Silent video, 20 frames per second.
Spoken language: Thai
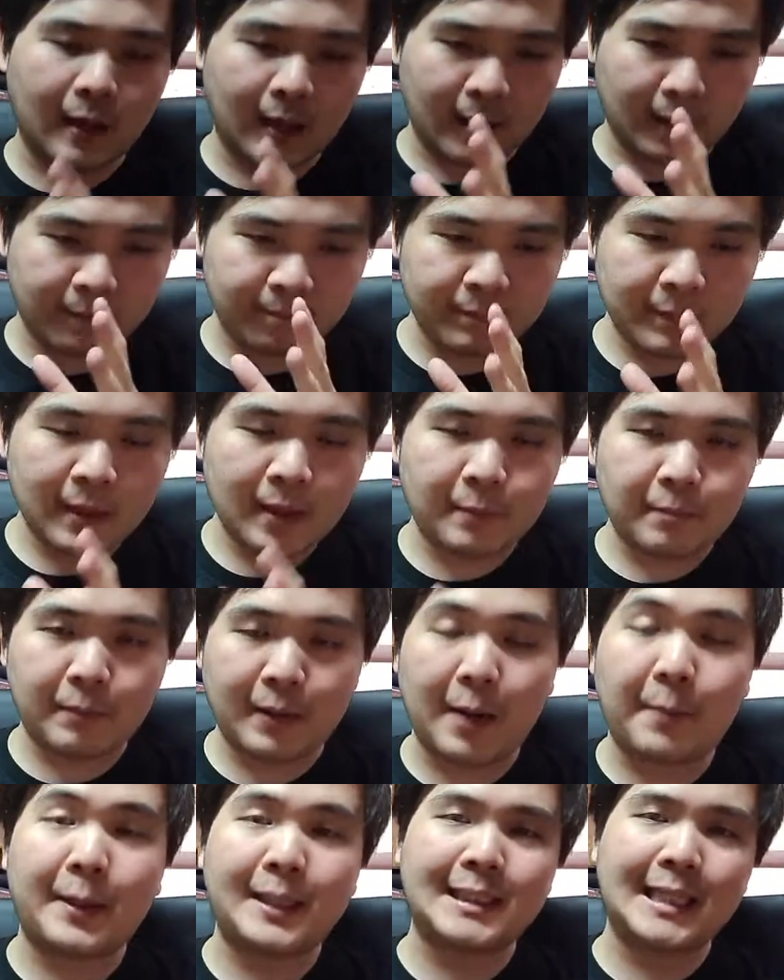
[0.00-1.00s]
อ่า
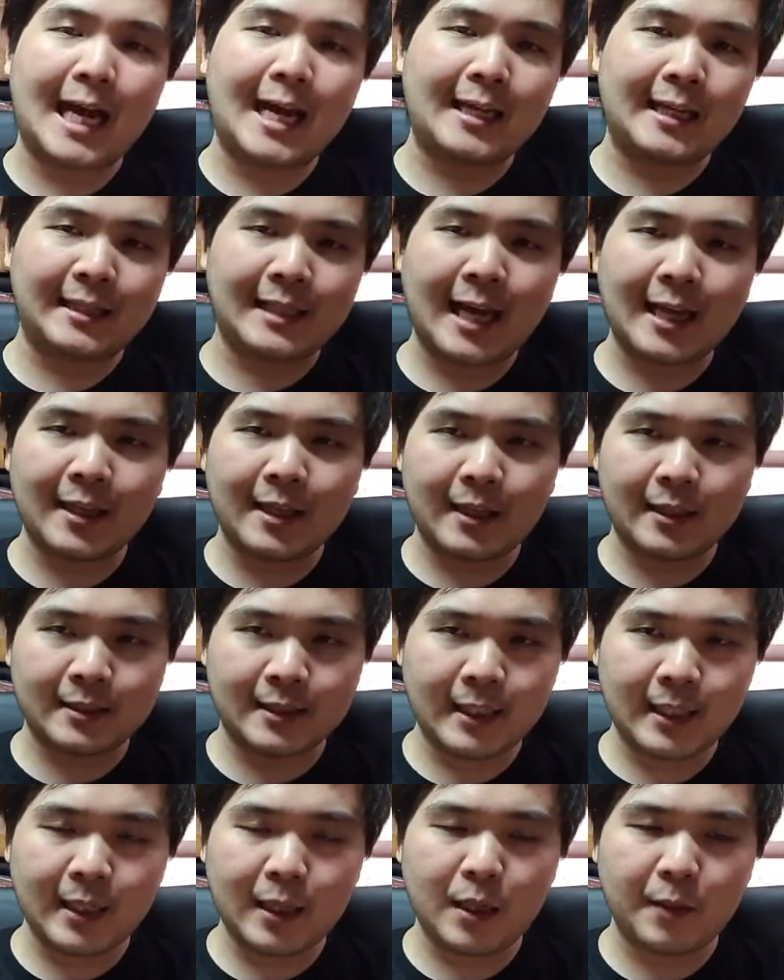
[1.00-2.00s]
ปรมาจารย์อีกท่านหนึ่ง
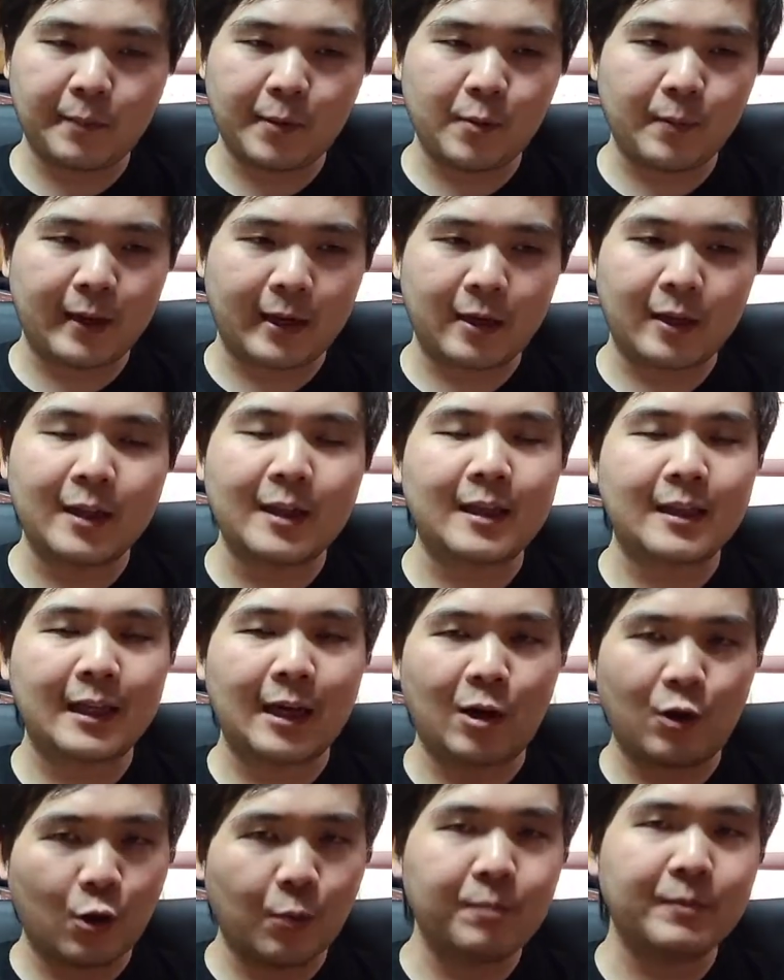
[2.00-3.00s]
ที่สปิลเบิร์กก็
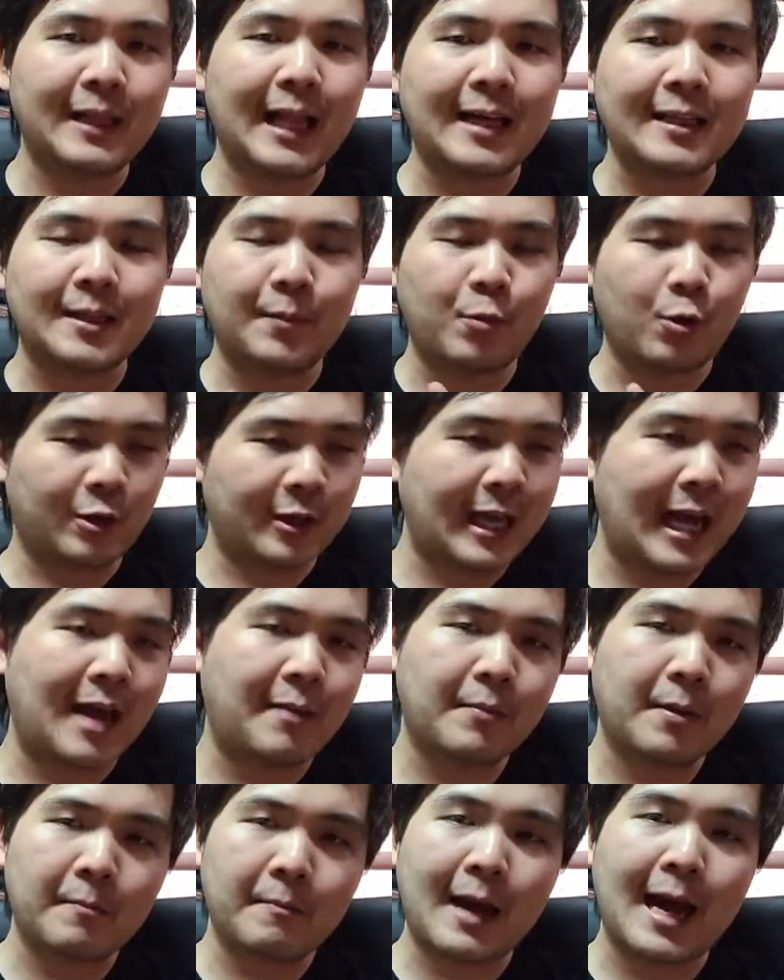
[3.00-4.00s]
เคารพรักในผล
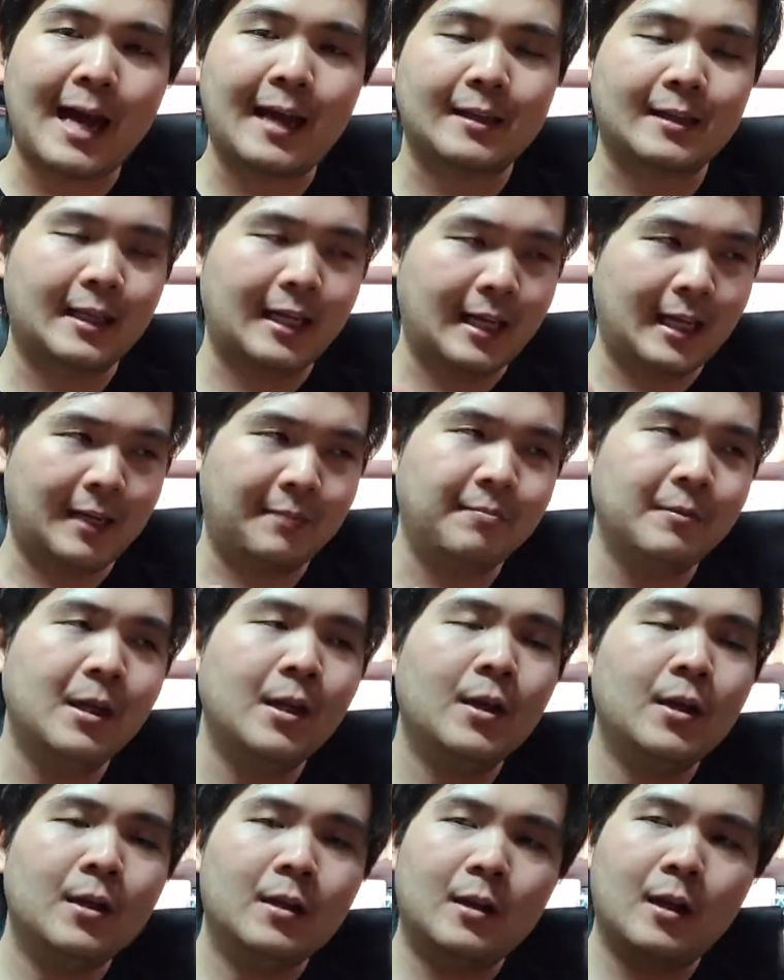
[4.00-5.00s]
งานมากๆนะครับ
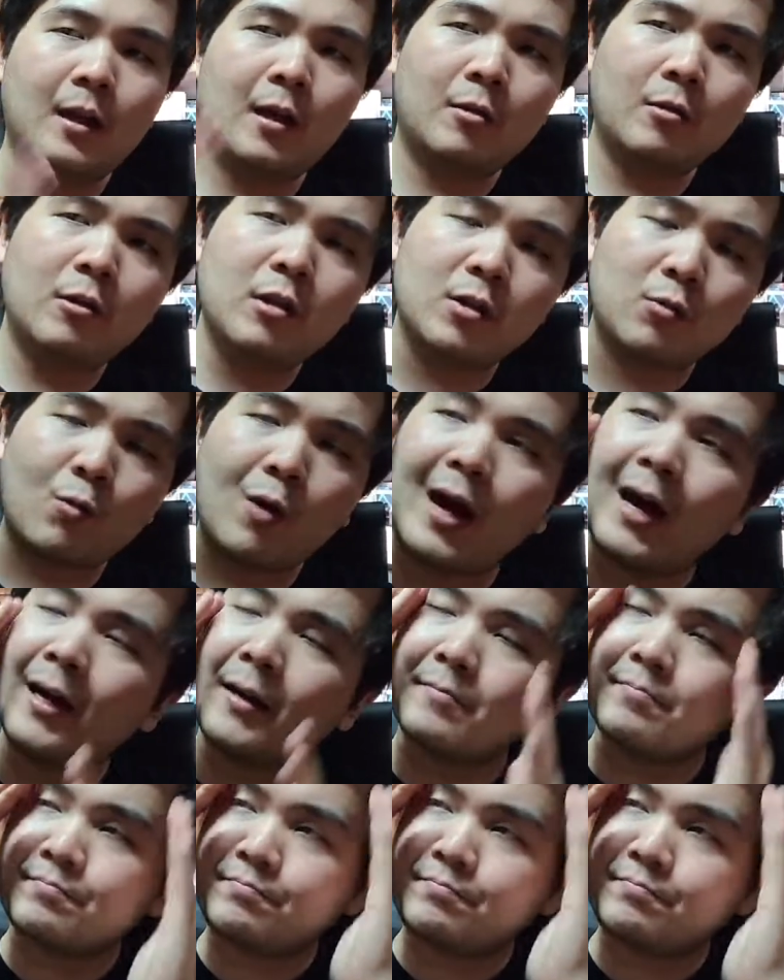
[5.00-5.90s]
แล้วเรารู้สึกว่า